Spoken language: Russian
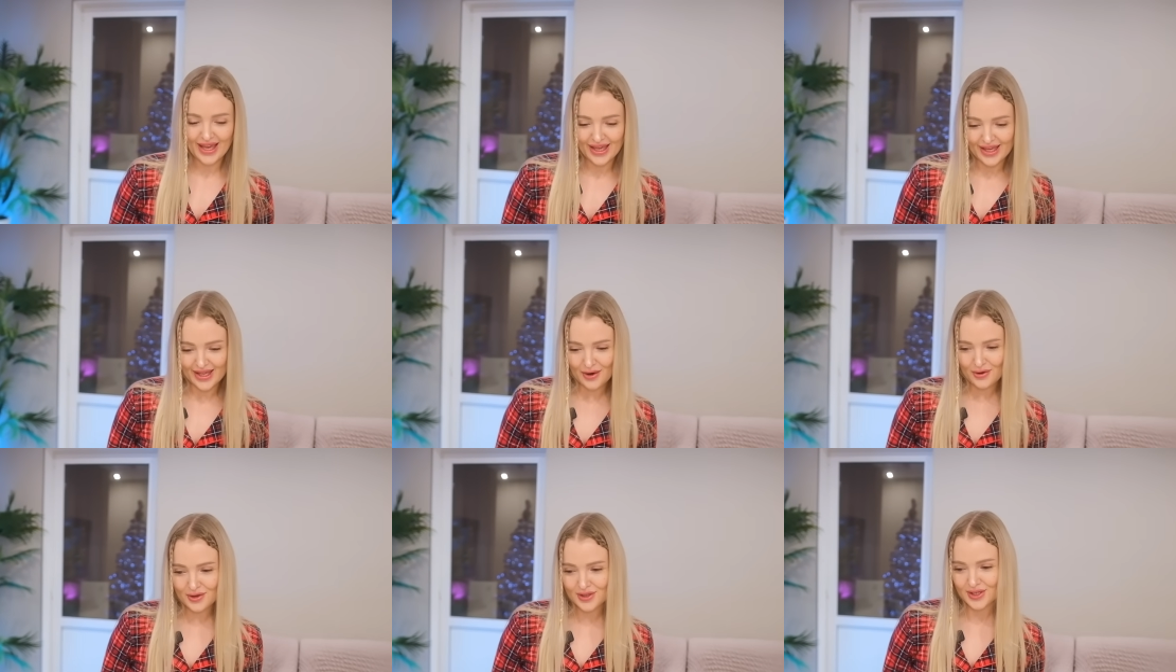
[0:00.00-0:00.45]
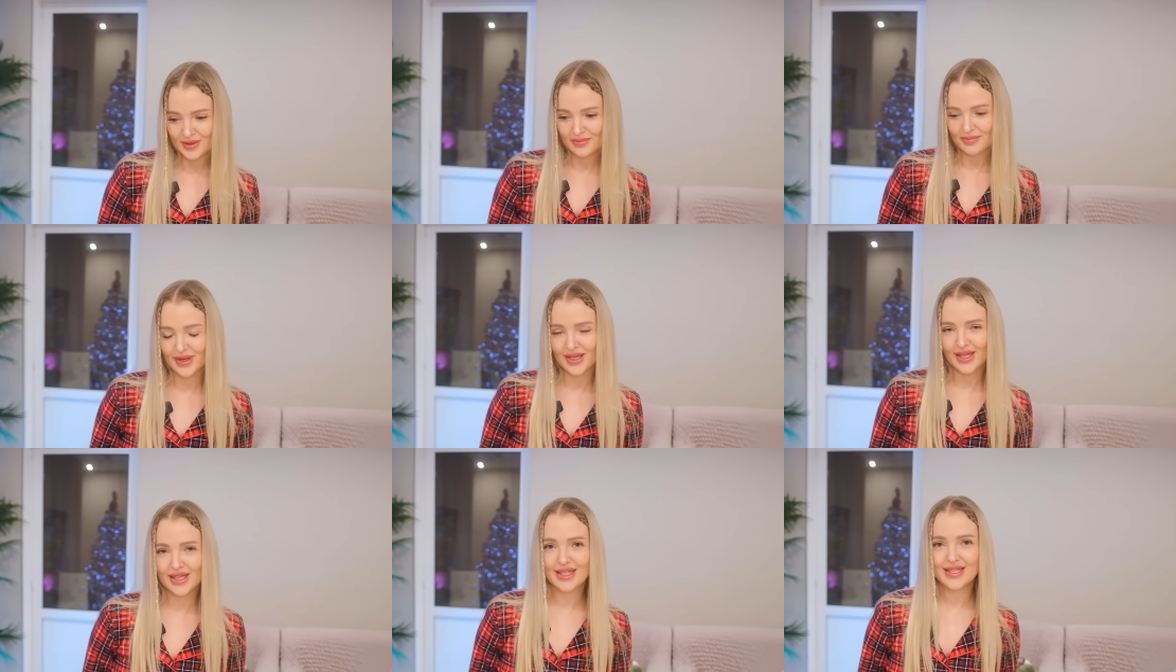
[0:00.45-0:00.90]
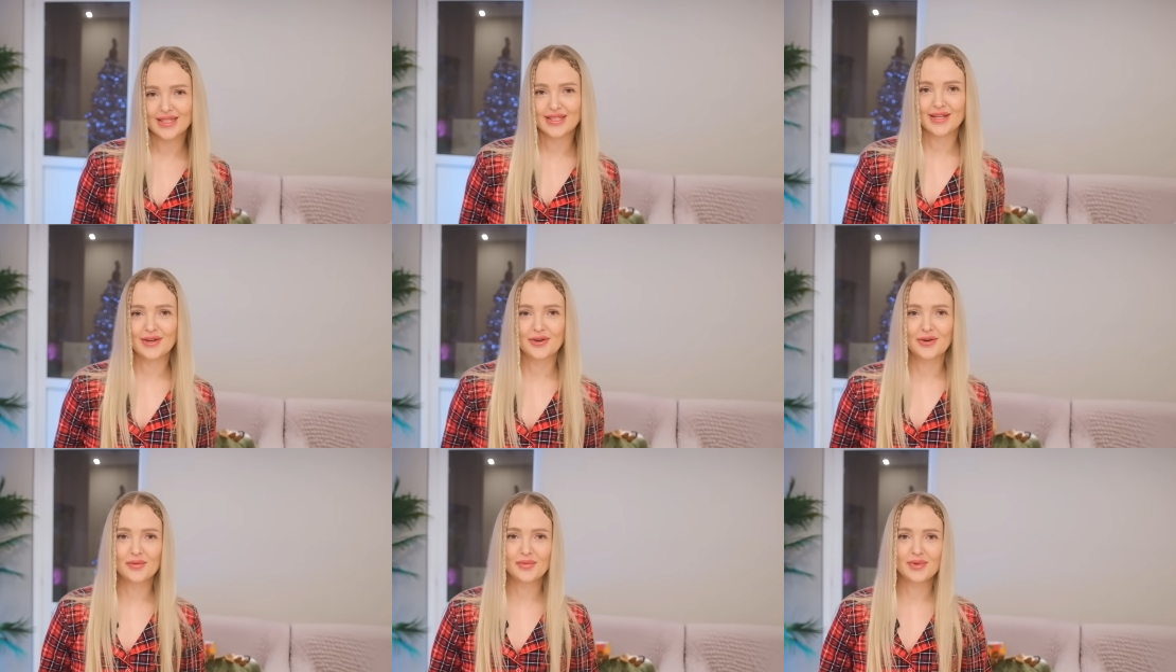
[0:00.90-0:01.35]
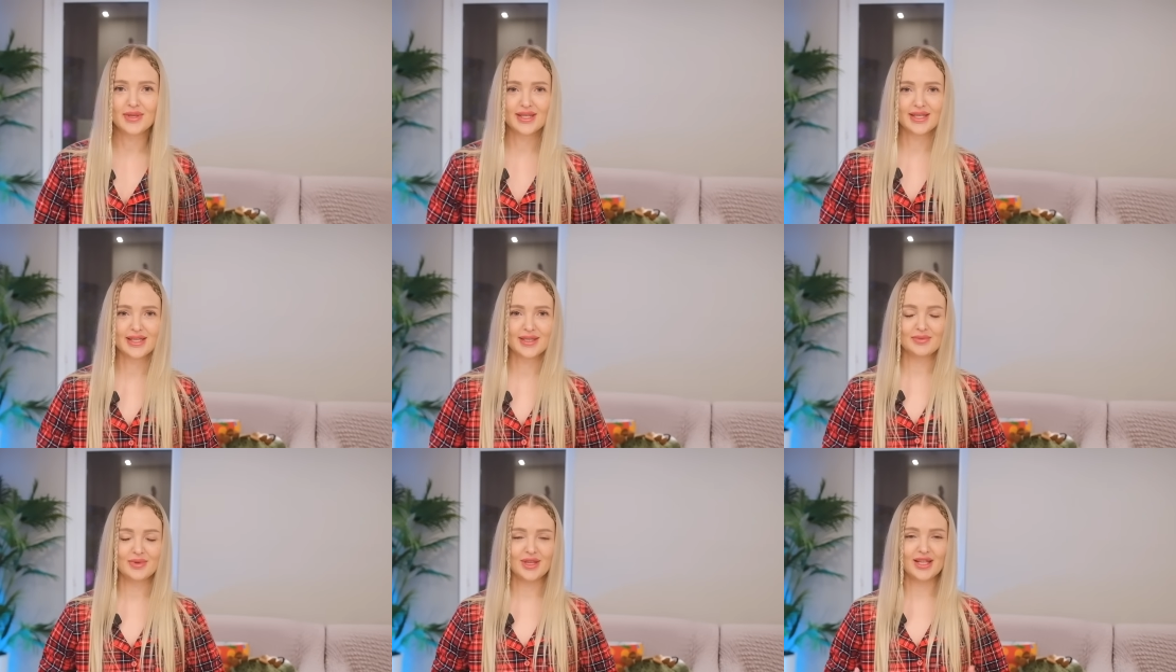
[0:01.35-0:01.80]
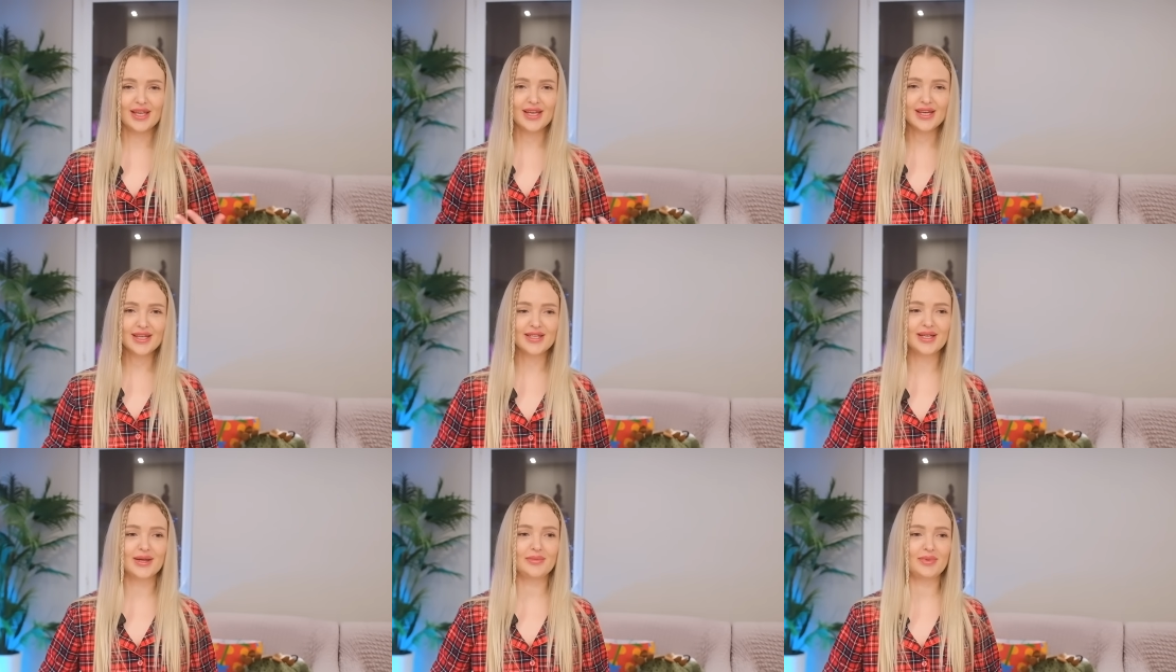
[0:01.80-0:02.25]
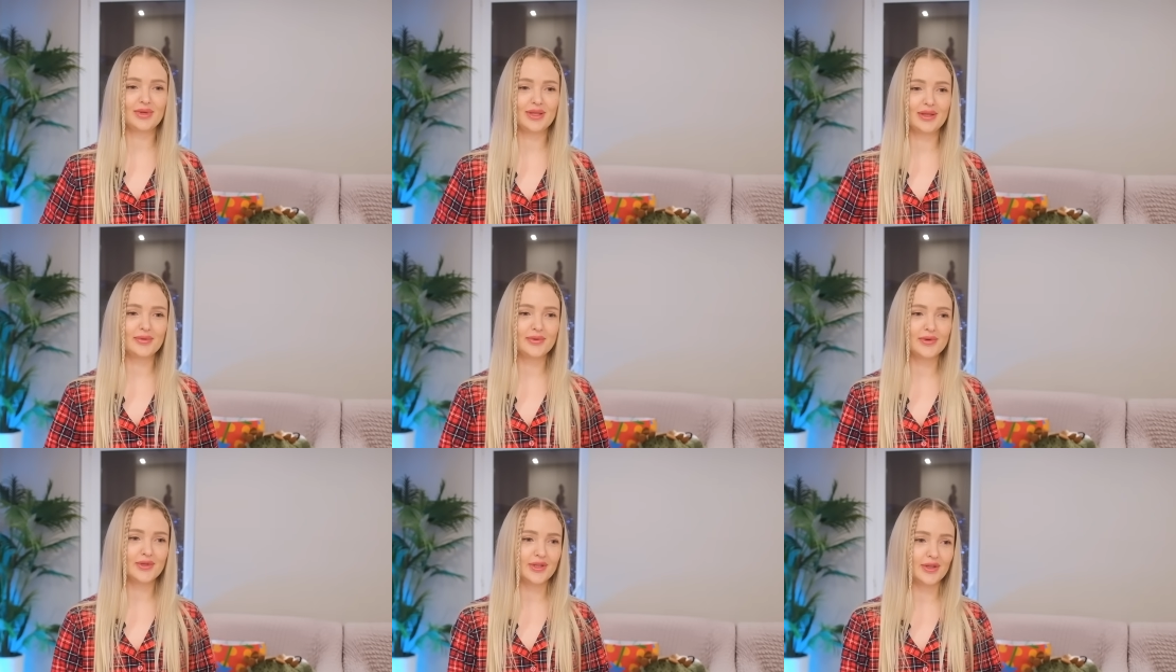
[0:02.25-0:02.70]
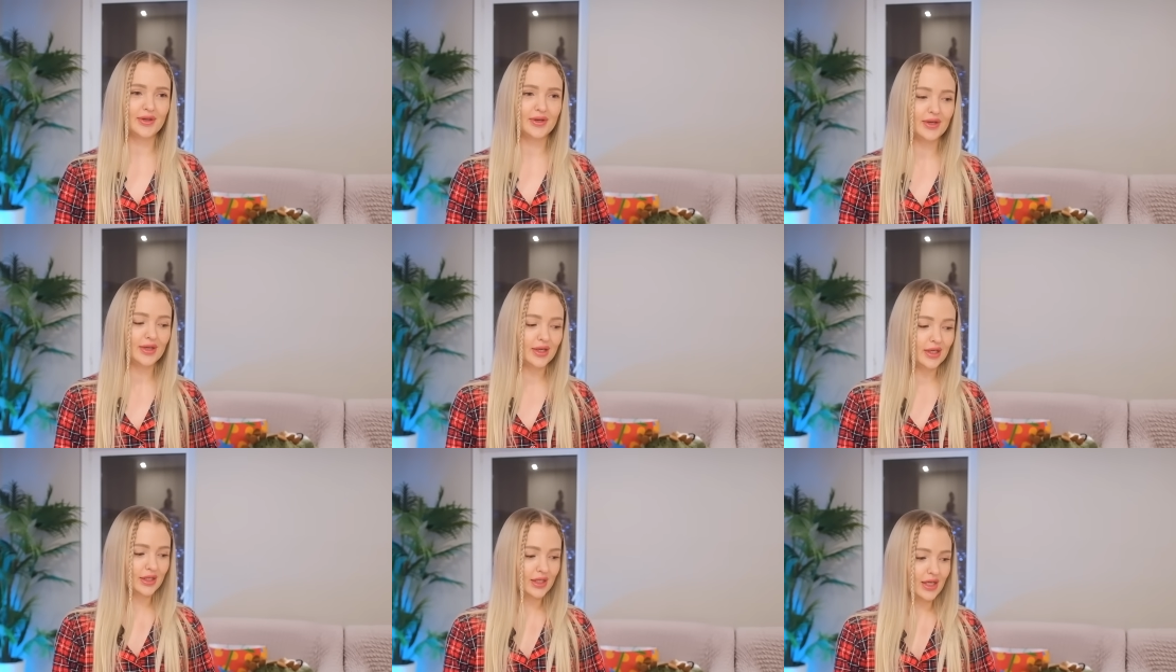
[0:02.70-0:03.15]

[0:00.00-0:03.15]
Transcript: я очень боялась знакомить их с Милешей, потому что